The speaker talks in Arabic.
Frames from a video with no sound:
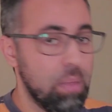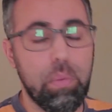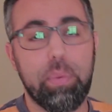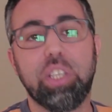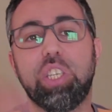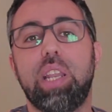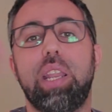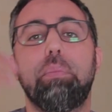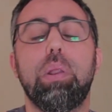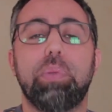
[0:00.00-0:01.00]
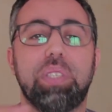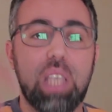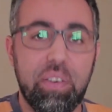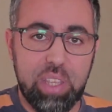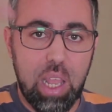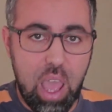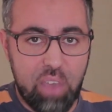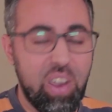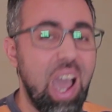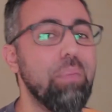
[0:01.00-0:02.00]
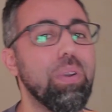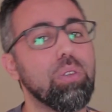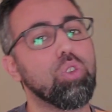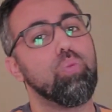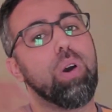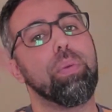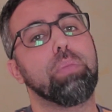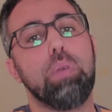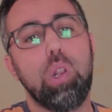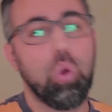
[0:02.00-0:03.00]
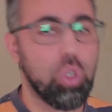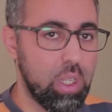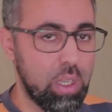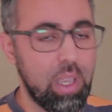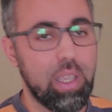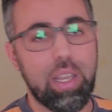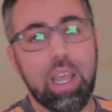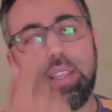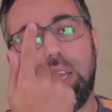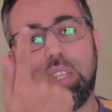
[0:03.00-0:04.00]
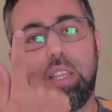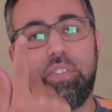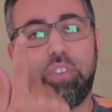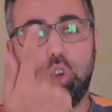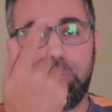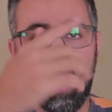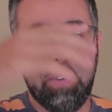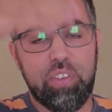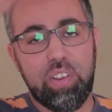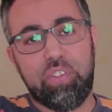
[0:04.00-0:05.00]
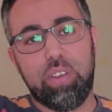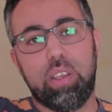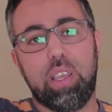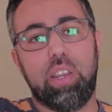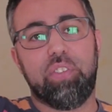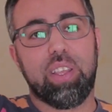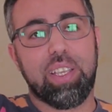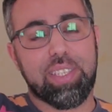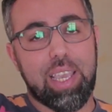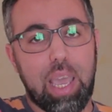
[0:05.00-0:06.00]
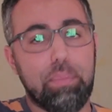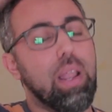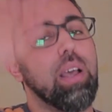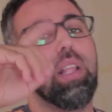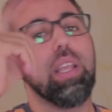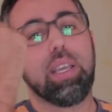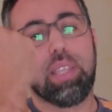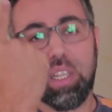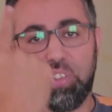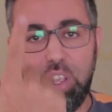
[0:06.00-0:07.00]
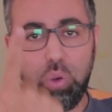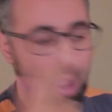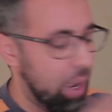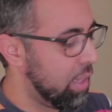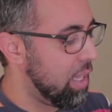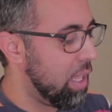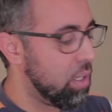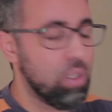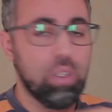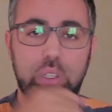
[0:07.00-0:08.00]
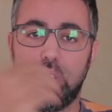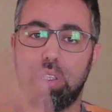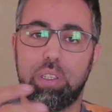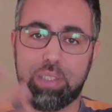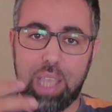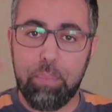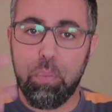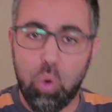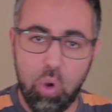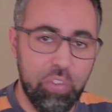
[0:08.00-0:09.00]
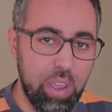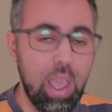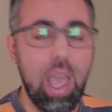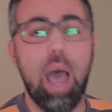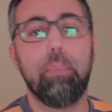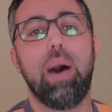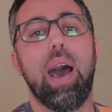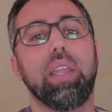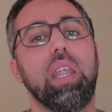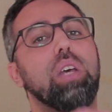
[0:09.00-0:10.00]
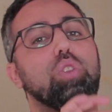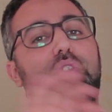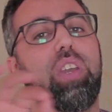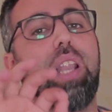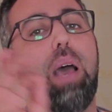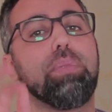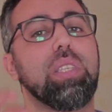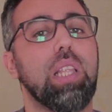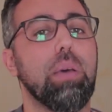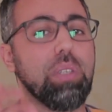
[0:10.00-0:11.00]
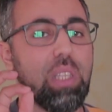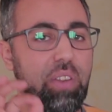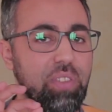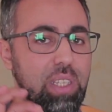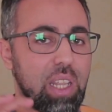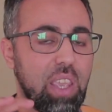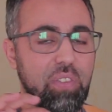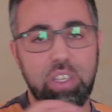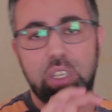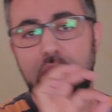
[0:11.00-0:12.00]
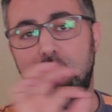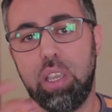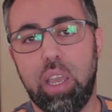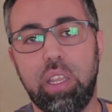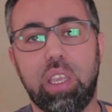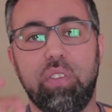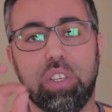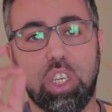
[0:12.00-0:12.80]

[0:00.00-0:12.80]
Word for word: ما بغيتش انا نعمل بزاف ديال الافعال باش نتوما ما تبلوشي يعني اخترت انا في الجمله في يعني في القصه كامله اخترت فعل واحد اللي نتعمقوا فيه اما اخرين نعطيو فيه الامثله باش تعرف انت كيفاش يعني كيفاش